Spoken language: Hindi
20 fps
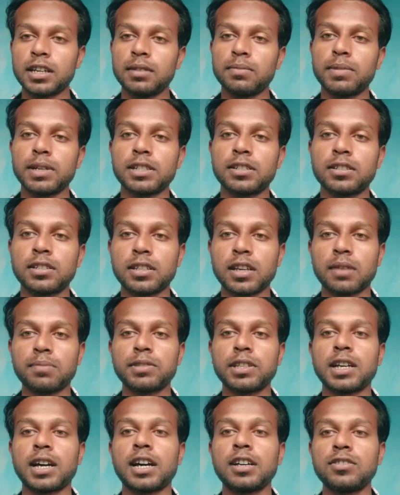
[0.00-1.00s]
हैं बस
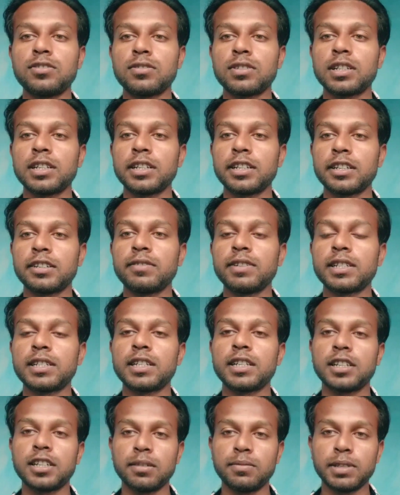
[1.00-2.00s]
आपसे हाथ जोड़ के
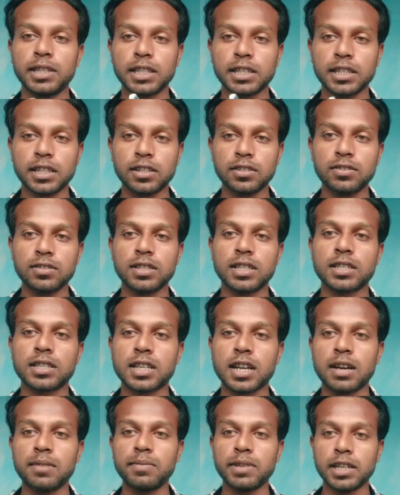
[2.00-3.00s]
रिक्वेस्ट है कि अभी तक चैनल को
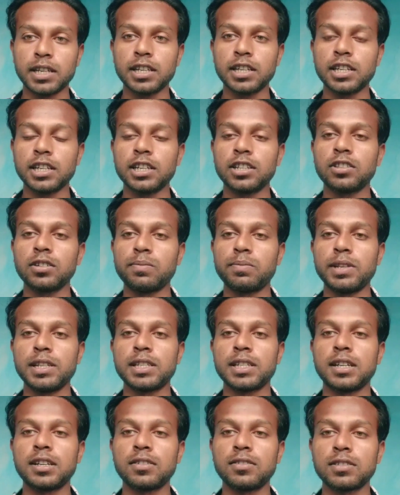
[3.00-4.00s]
सब्सक्राइब नहीं किए तो
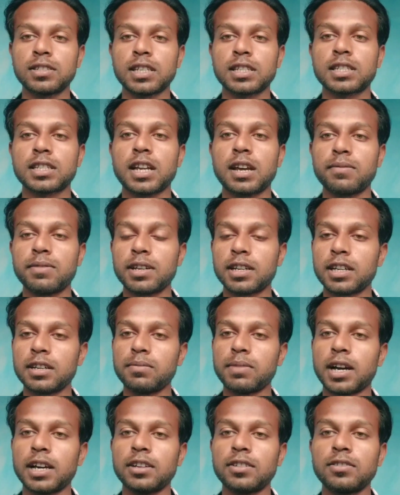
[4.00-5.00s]
प्लीज चैनल को सब्सक्राइब करके
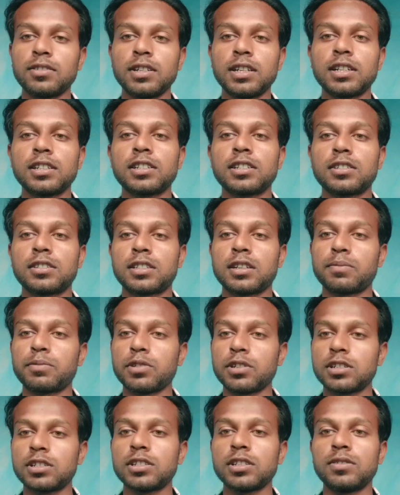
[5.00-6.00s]
भाई को एक
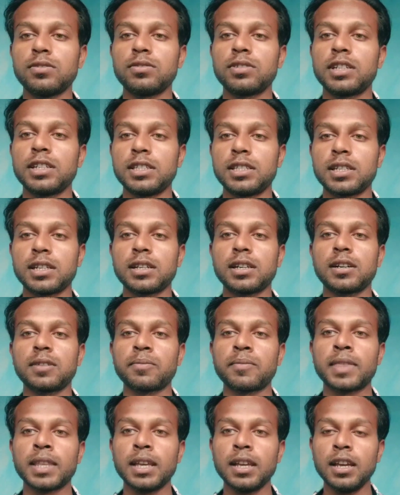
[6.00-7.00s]
सपोर्ट जरूर कीजिएगा
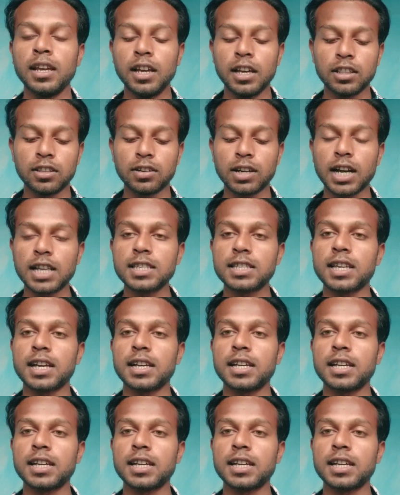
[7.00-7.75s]
तो गाइज क्या